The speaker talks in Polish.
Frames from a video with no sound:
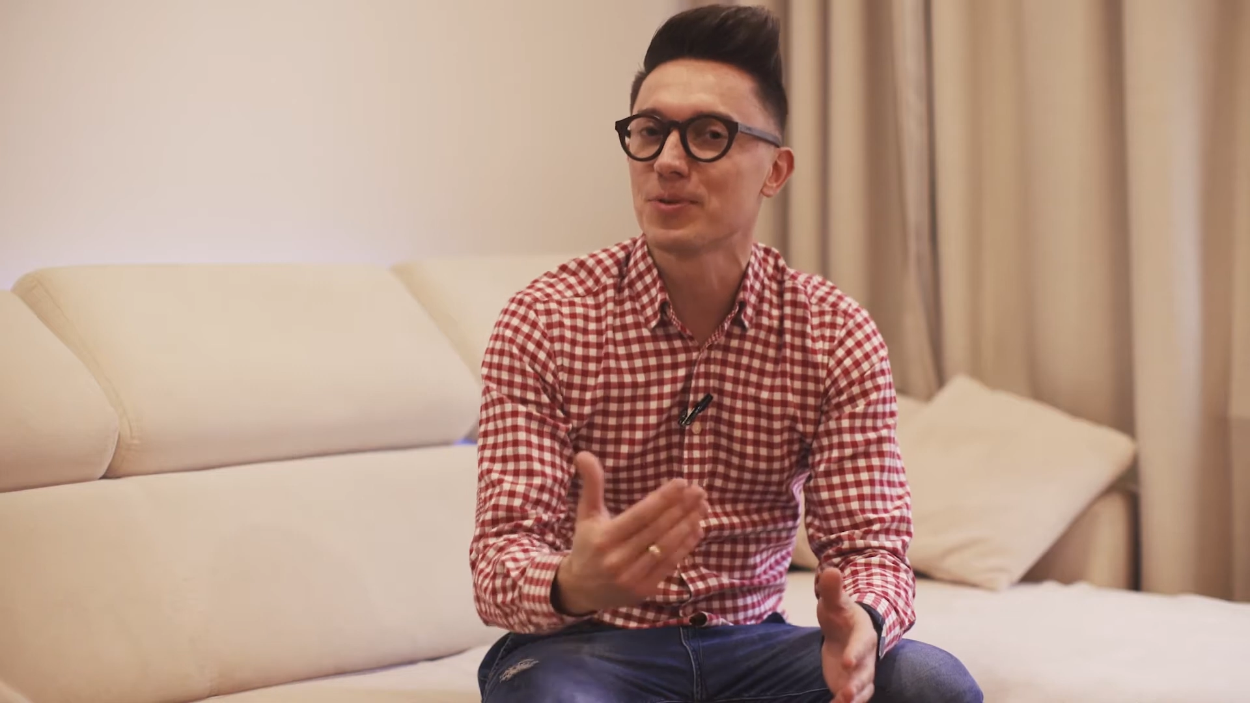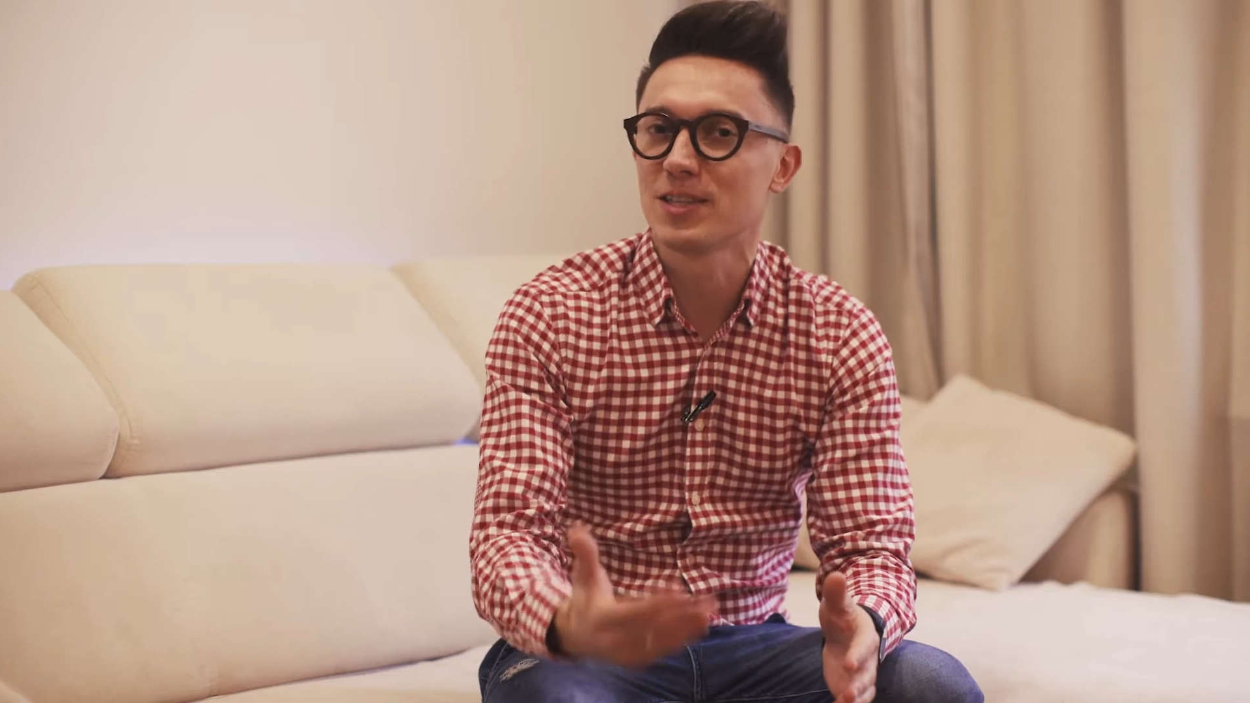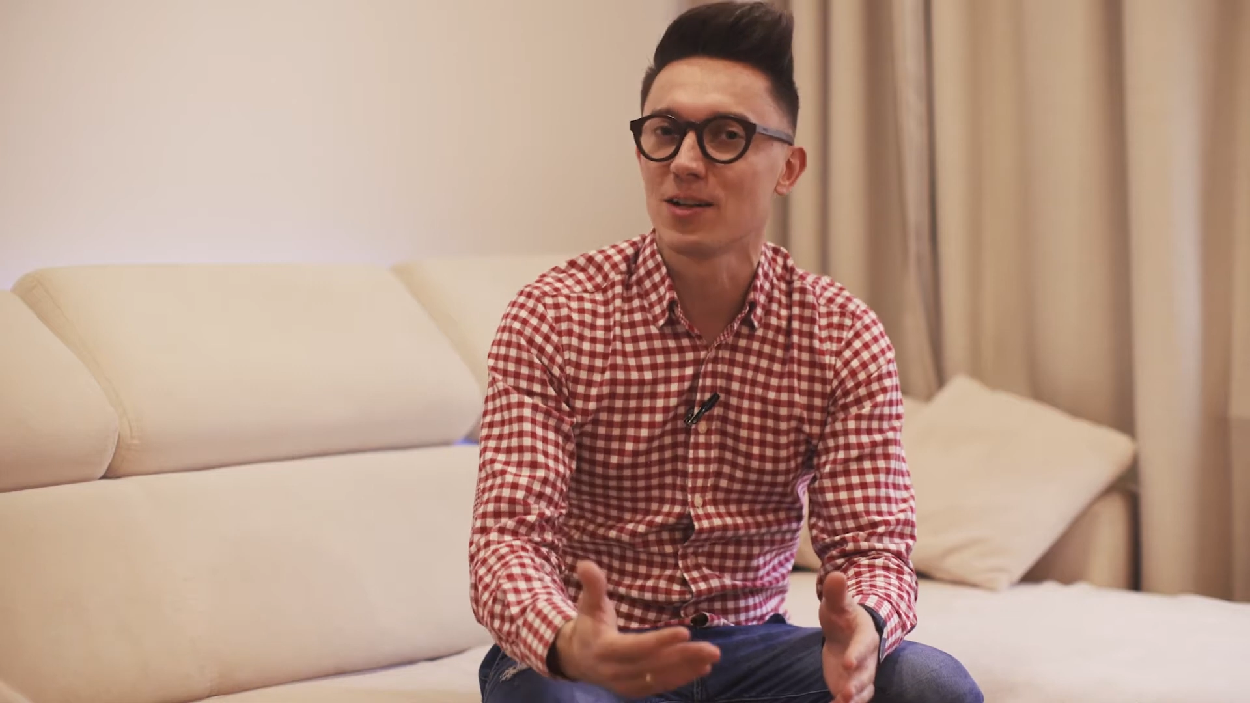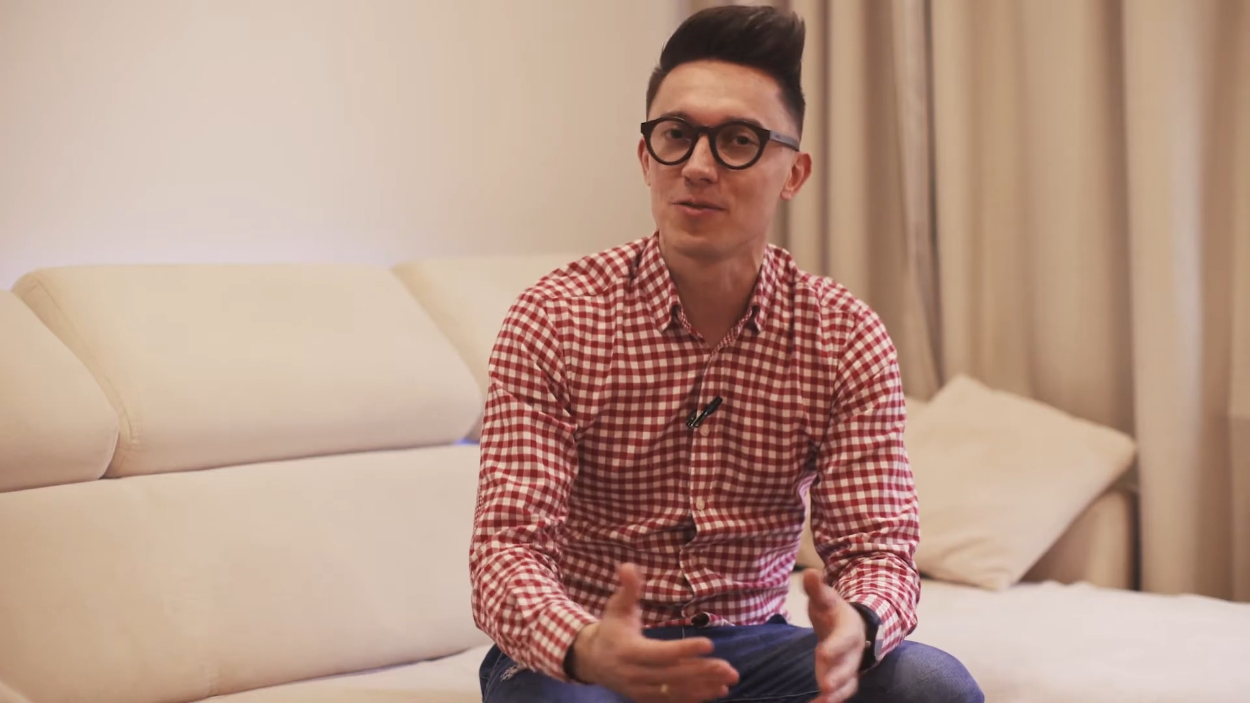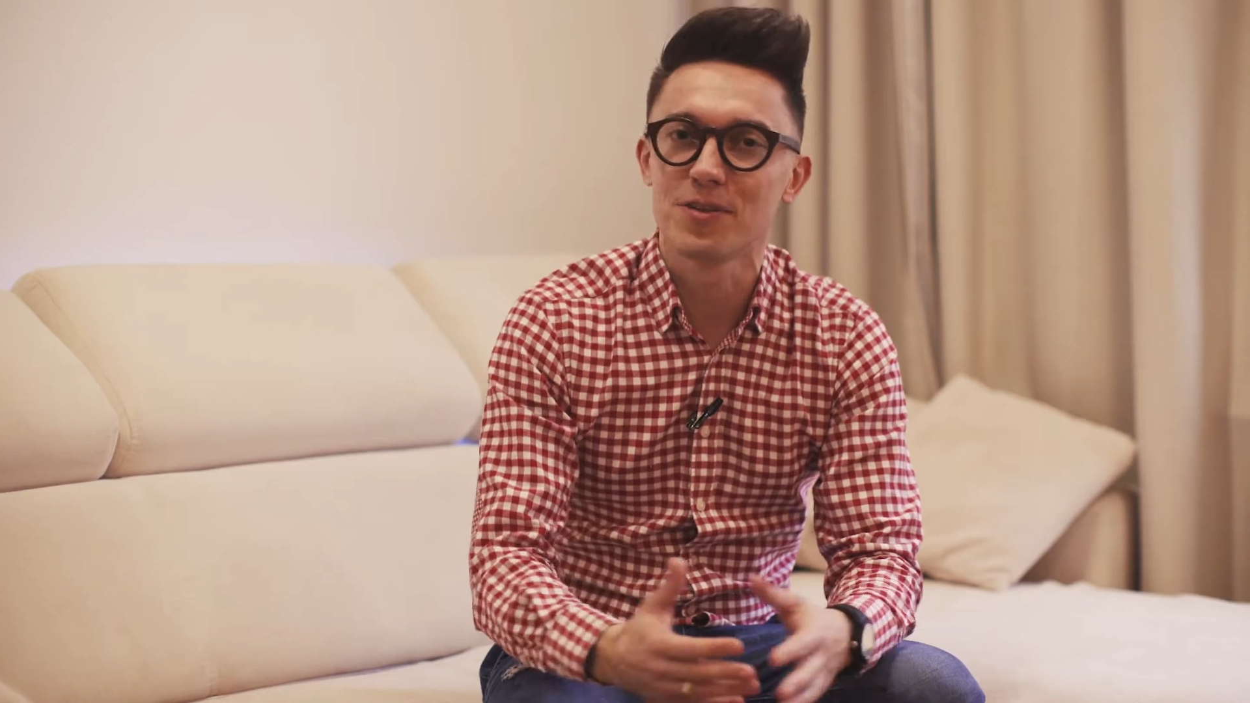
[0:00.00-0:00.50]

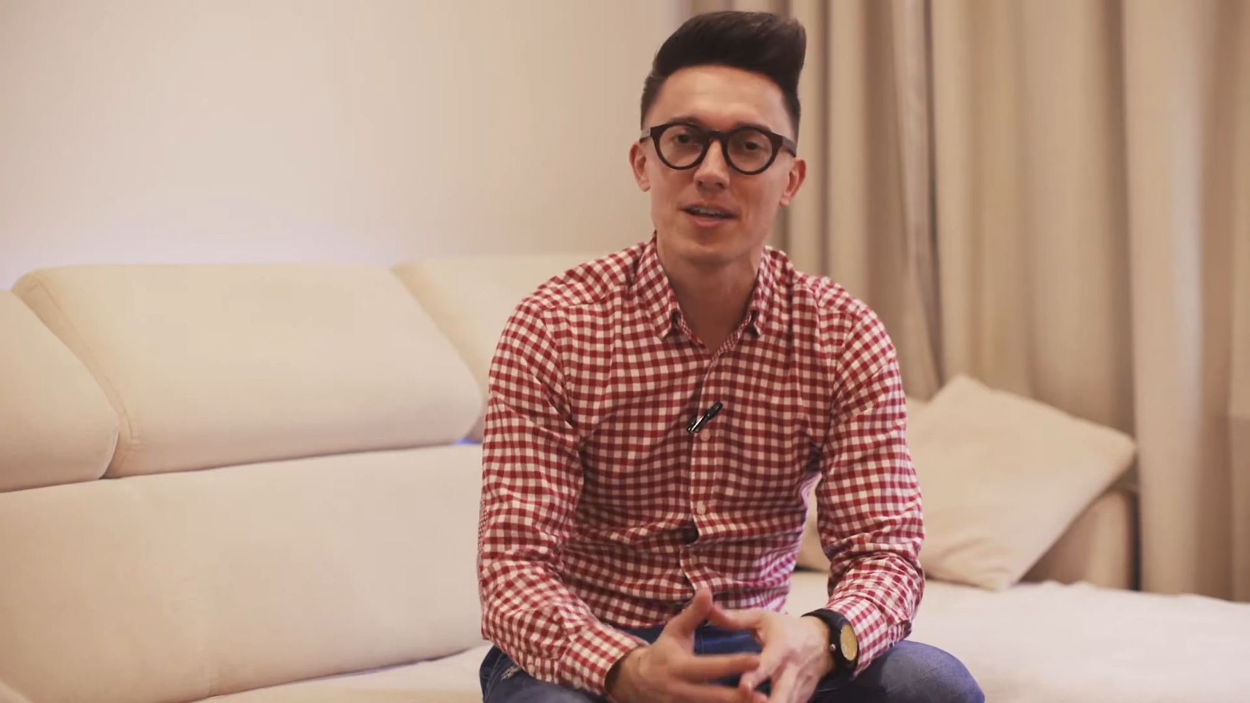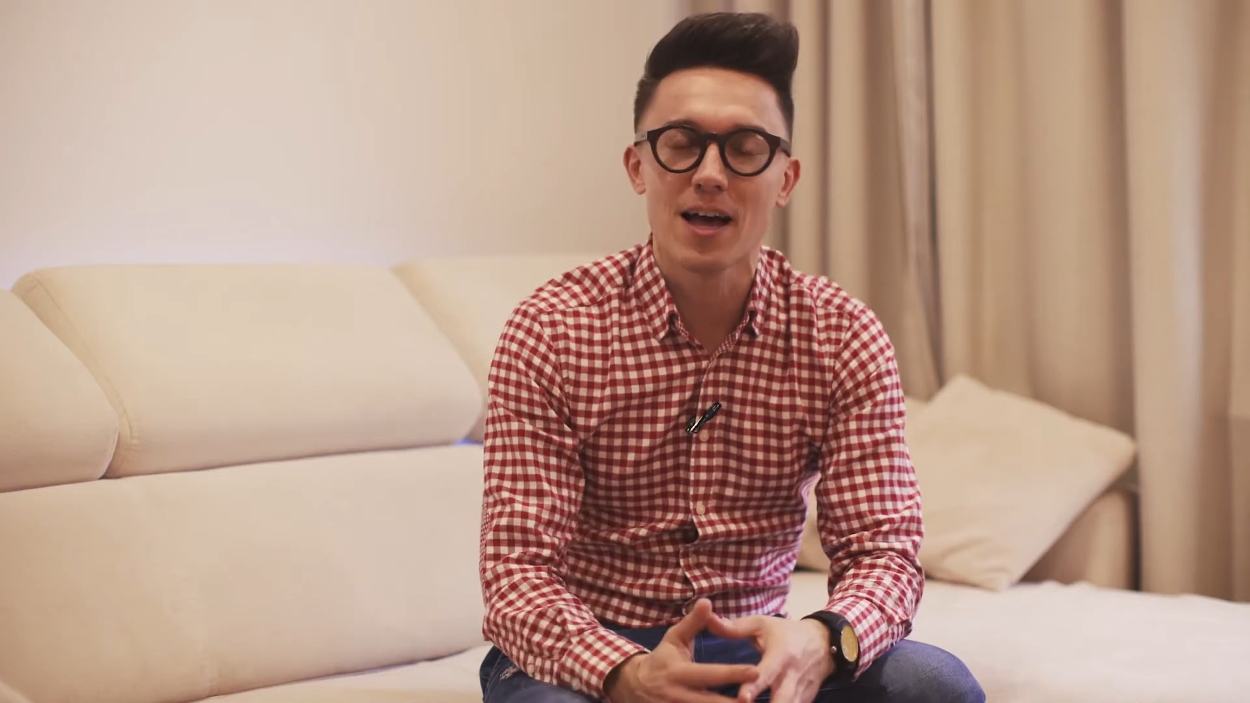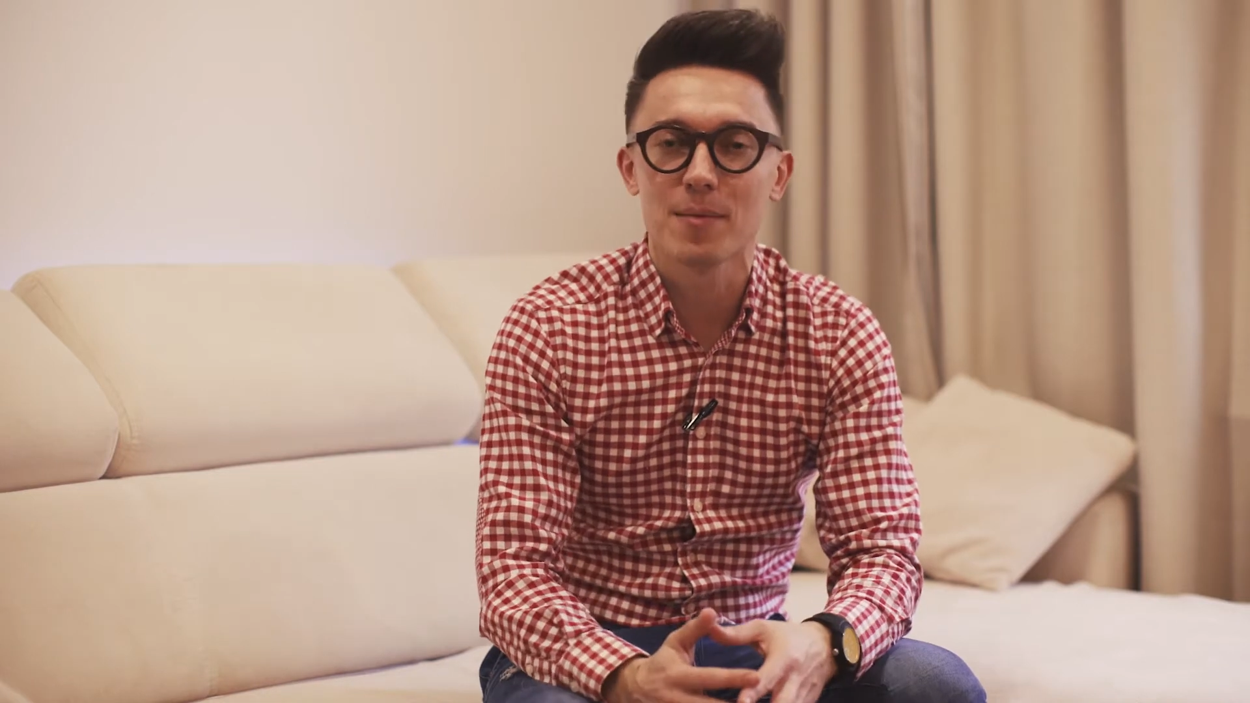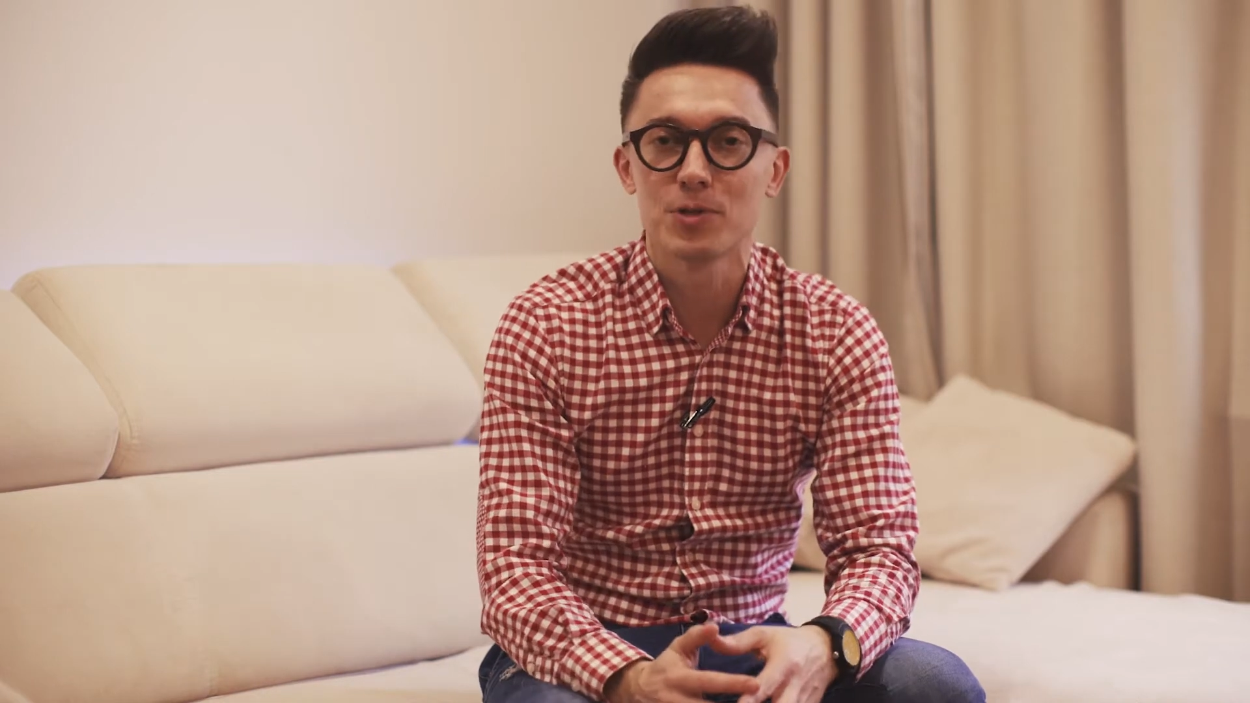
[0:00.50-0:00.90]
postanowienia,